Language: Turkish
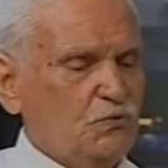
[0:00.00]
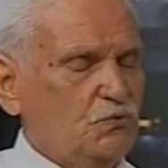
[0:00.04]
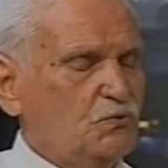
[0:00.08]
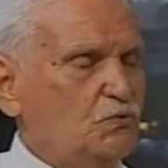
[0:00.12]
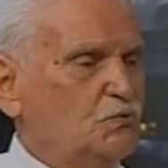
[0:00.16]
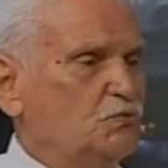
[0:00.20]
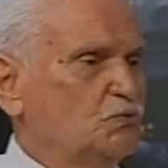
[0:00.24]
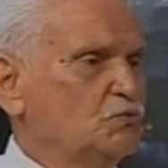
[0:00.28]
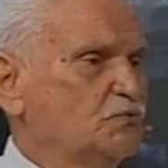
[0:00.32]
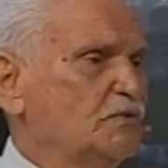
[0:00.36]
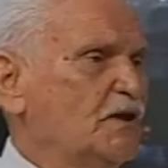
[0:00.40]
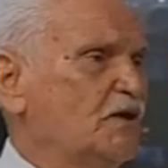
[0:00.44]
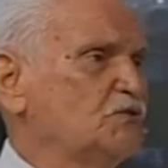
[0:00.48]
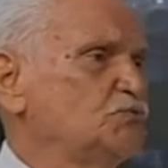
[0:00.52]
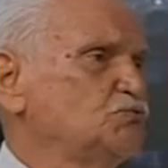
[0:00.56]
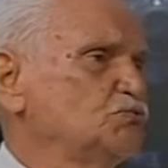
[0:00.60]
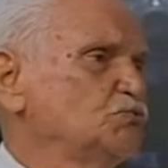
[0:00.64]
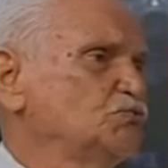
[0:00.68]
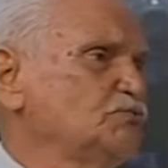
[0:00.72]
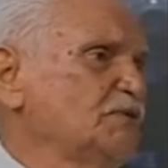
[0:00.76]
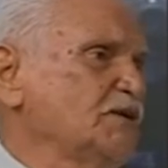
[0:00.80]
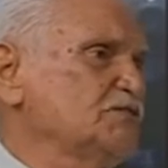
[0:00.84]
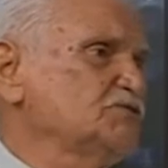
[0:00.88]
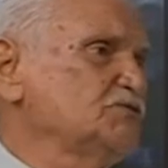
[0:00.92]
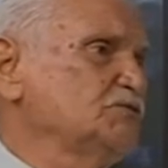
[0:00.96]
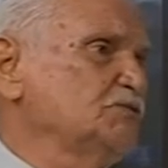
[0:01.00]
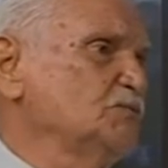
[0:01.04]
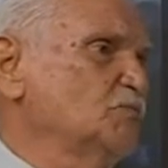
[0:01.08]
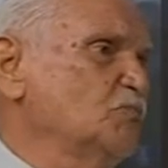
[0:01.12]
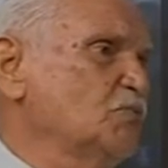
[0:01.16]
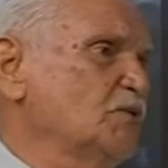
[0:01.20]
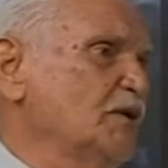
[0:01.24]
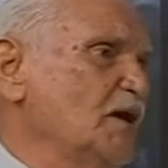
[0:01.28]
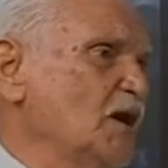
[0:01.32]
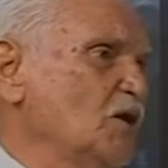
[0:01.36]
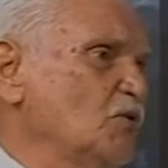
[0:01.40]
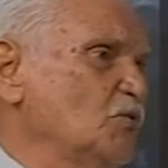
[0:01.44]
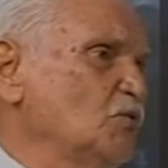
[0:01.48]
Yunan cuntasının
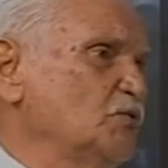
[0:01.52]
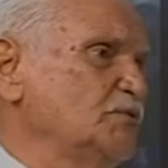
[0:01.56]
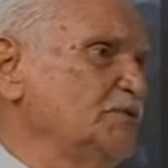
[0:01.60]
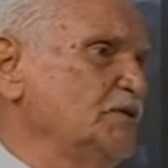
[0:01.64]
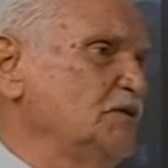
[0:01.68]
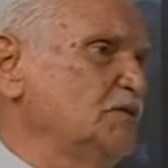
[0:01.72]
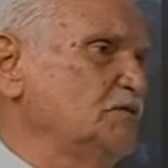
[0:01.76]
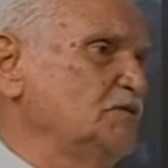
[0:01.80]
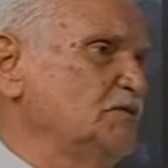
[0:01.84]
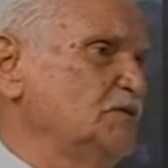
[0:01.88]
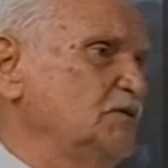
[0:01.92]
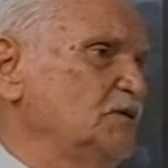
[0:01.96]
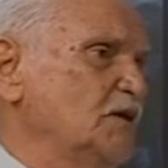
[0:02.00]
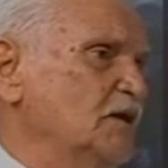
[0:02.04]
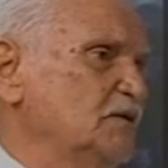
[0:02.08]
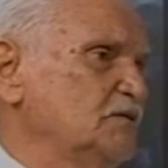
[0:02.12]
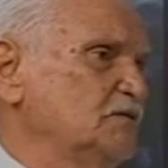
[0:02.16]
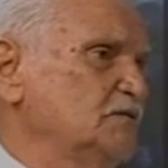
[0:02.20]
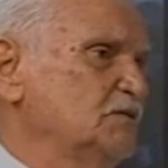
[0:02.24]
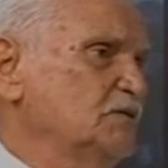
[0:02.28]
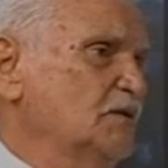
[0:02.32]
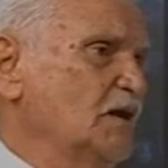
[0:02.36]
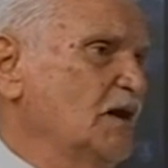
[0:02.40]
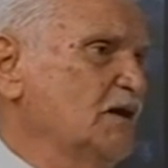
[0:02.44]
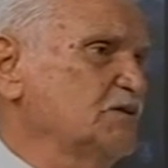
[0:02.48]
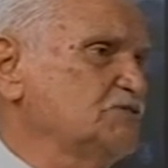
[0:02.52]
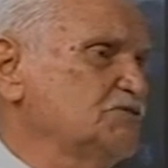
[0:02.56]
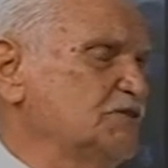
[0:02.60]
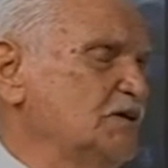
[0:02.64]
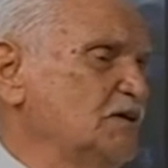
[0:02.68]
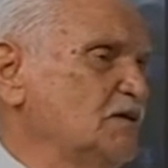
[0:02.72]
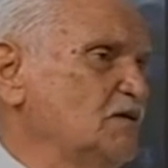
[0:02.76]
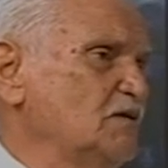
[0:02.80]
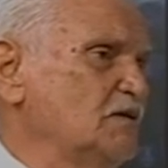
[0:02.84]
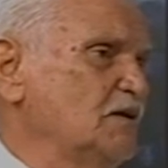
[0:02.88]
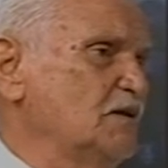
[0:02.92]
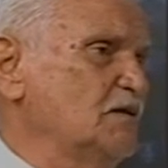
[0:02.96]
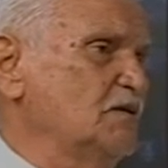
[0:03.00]
buraya gönderdiği
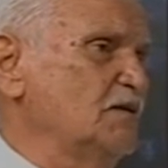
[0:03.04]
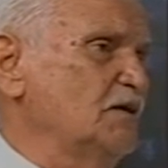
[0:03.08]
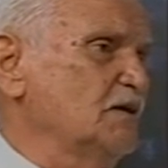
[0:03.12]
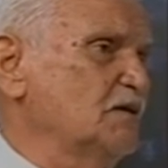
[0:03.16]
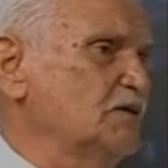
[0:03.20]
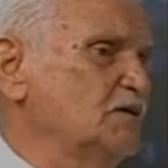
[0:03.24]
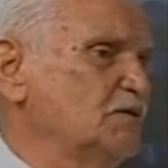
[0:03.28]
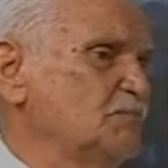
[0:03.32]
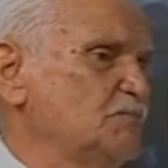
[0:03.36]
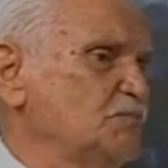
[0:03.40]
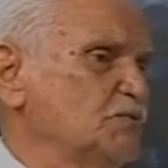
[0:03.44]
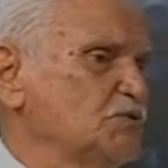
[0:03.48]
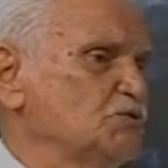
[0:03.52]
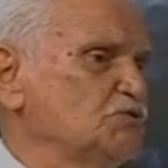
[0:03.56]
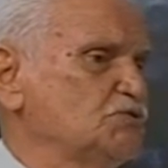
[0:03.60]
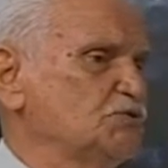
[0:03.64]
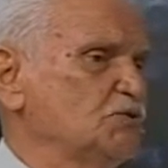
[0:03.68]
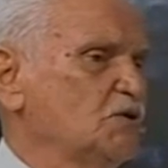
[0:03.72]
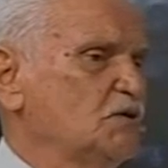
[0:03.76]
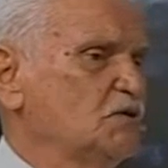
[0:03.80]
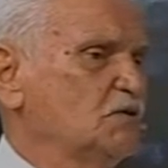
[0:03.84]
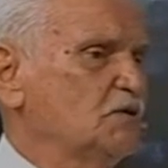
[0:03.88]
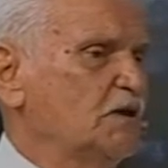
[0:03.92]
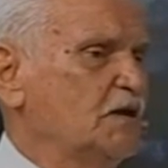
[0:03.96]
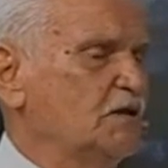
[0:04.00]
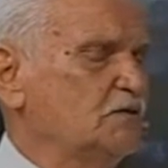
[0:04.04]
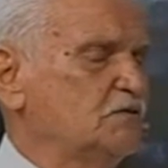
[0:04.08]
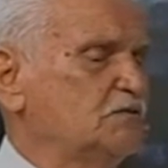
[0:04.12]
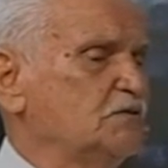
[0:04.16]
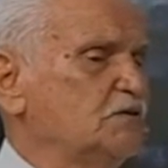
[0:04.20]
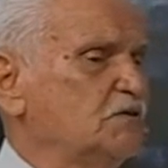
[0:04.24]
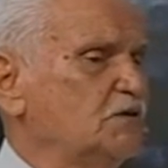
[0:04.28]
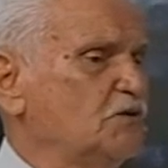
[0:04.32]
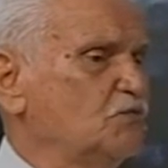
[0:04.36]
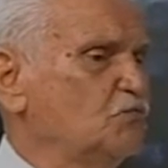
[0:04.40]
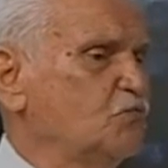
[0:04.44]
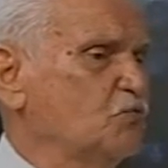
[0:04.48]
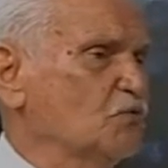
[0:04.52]
askerlerle Kıbrıs
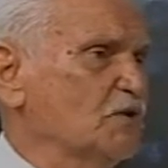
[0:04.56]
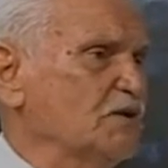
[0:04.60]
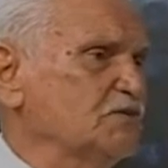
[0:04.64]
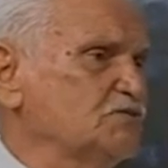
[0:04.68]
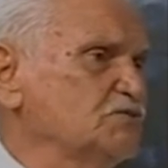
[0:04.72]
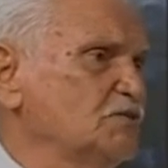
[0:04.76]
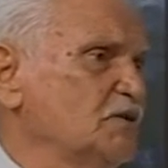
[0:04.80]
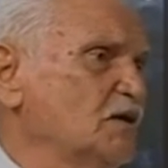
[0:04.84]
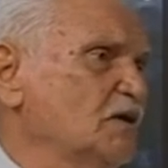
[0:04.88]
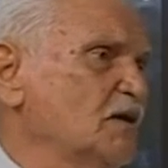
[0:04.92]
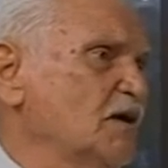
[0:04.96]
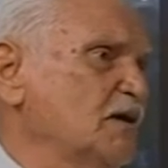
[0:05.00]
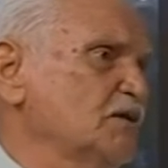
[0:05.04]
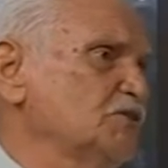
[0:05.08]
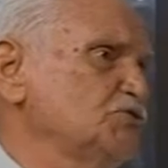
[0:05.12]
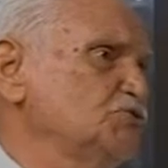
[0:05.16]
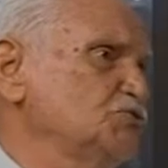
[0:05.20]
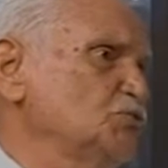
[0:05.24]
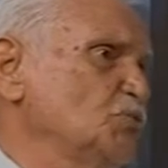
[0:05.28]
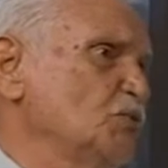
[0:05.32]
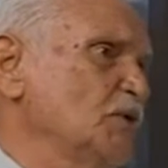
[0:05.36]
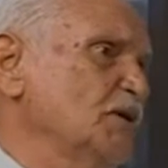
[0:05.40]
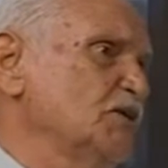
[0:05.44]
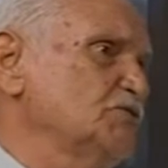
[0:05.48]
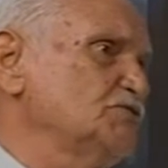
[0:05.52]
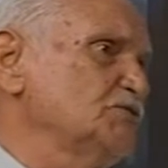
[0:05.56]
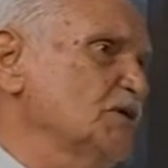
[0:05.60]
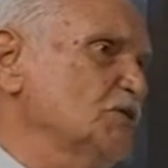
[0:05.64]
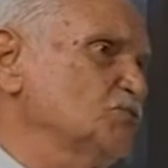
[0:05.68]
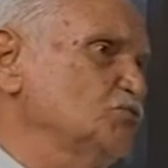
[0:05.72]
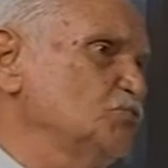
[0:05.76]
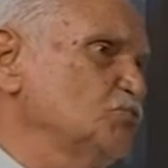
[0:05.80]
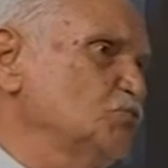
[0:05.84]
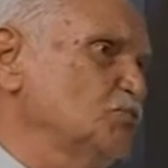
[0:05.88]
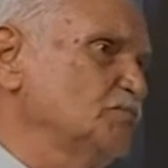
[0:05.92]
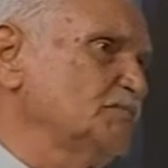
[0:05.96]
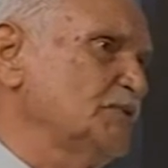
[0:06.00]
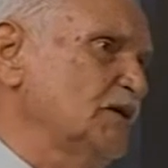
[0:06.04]
etniki furasına karşı koyacak
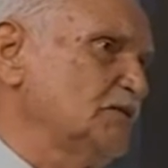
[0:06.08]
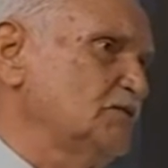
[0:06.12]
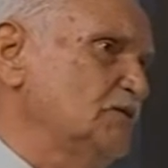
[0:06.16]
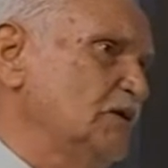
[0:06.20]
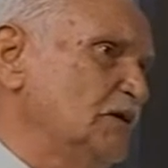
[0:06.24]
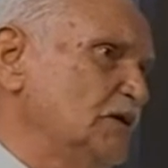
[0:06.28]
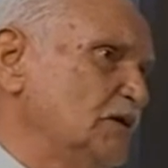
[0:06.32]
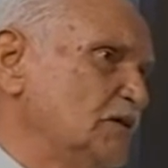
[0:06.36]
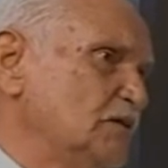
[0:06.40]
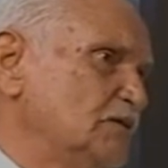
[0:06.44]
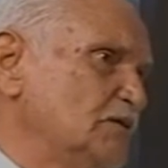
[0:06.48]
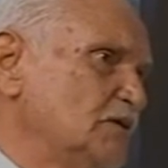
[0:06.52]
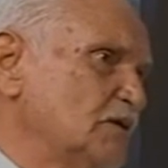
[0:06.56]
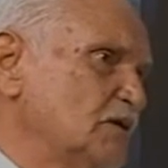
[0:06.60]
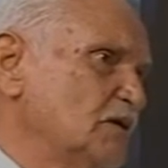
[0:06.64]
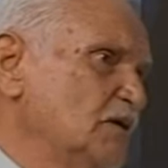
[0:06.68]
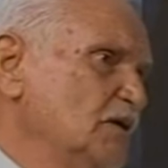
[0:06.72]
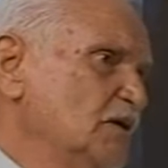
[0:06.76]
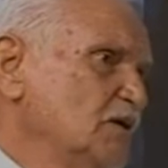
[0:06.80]
durumda değildik.